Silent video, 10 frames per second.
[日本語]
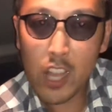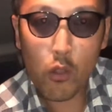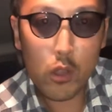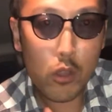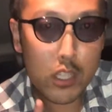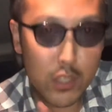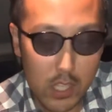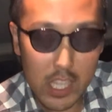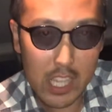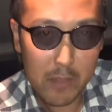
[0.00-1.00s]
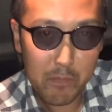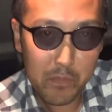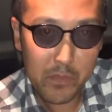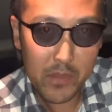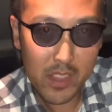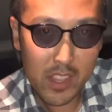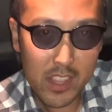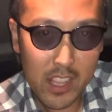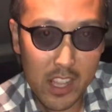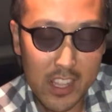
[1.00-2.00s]
これを一緒に
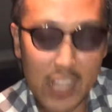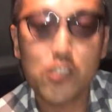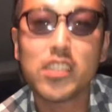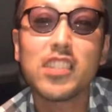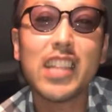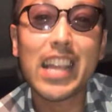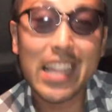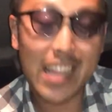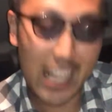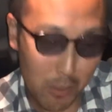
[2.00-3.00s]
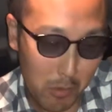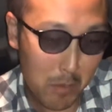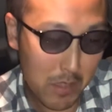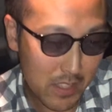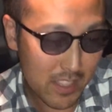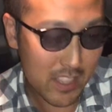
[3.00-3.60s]
楽しんでいけたらと思います。